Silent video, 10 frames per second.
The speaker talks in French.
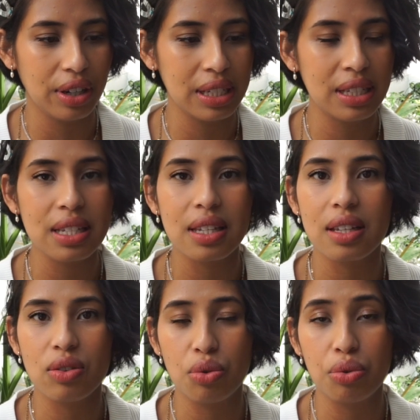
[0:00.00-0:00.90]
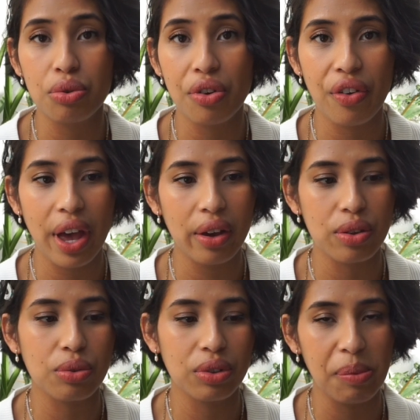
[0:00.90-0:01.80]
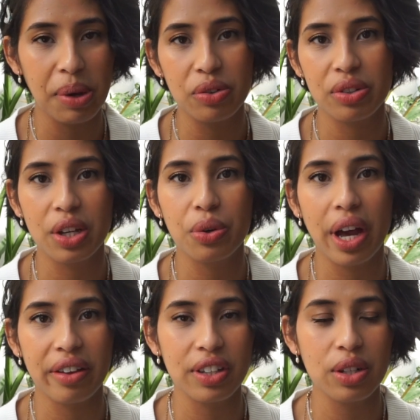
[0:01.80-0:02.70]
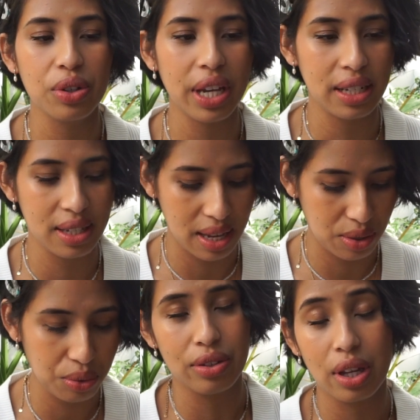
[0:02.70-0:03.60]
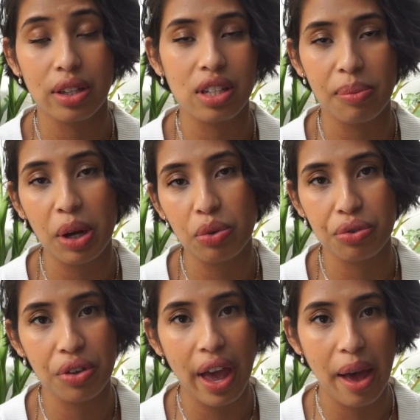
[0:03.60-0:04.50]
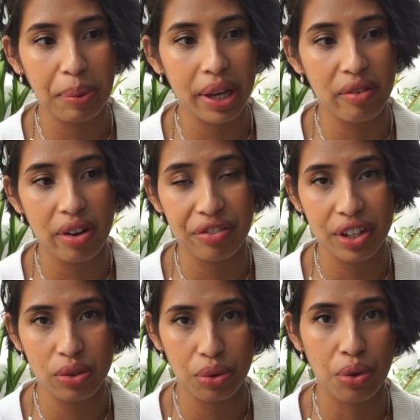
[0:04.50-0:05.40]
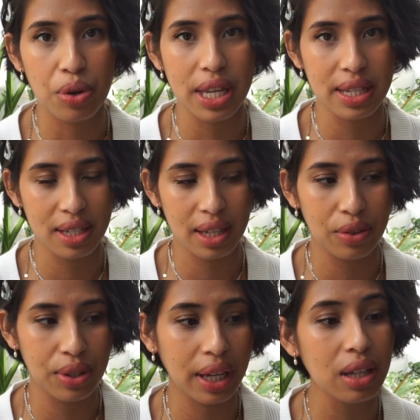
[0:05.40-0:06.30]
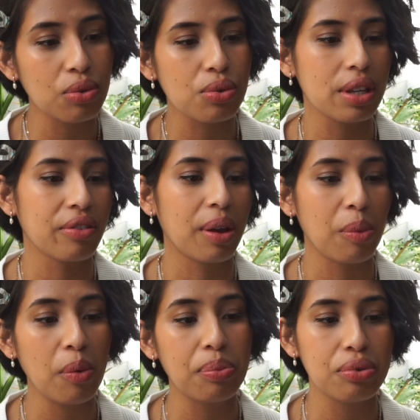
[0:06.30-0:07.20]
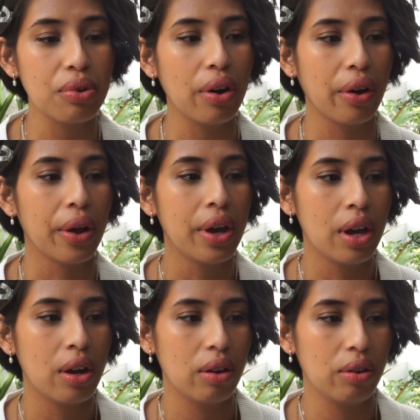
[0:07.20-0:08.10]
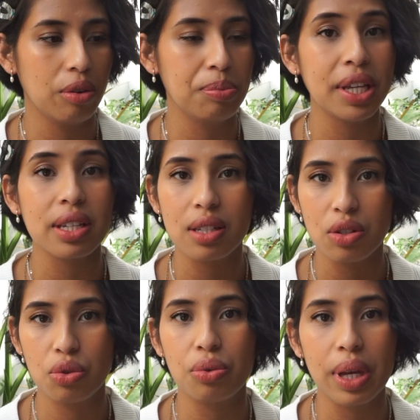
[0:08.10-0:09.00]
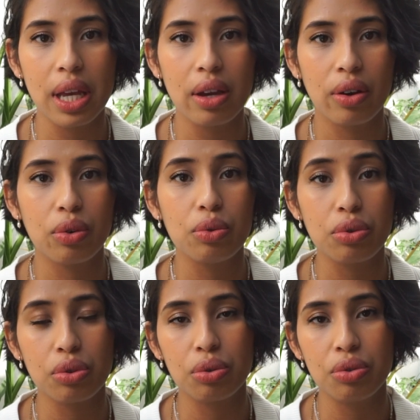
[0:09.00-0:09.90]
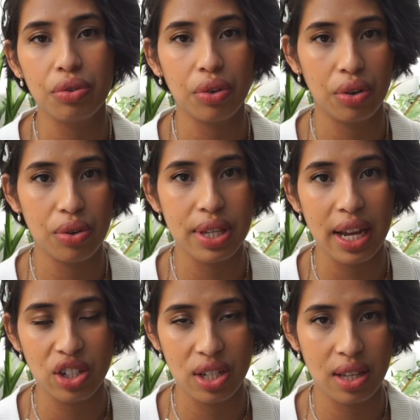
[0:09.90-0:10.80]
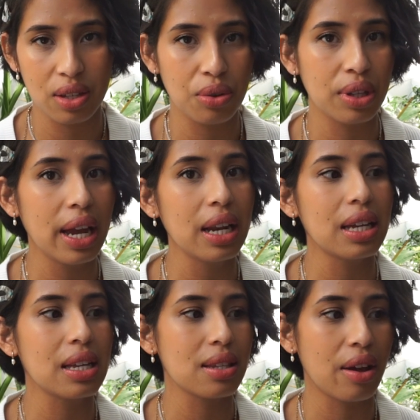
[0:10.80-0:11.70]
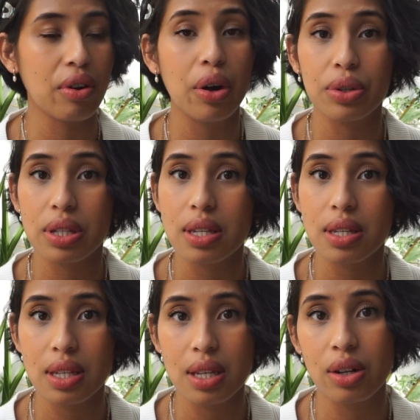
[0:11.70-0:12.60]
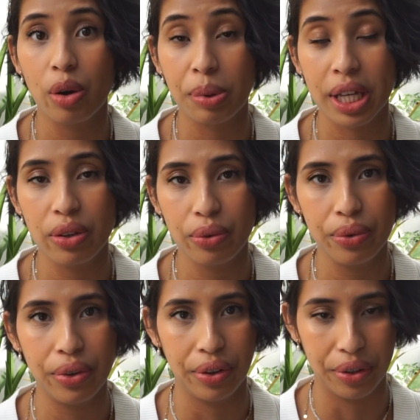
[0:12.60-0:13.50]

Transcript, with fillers: l'idée c'était du coup de faire ce qu'on appelle une échographie de localisation. C'est un examen qu'on fait après avoir fait une grossesse extra-utérine, donc c'est vraiment pour bien situer où se trouve le sac gestationnel et savoir aussi si l'embryon